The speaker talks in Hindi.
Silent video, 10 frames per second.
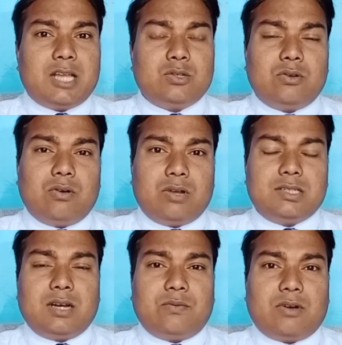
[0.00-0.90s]
का जो
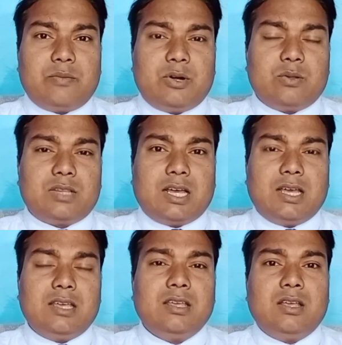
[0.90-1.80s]
ओरिजिनल फॉर्मेट होता है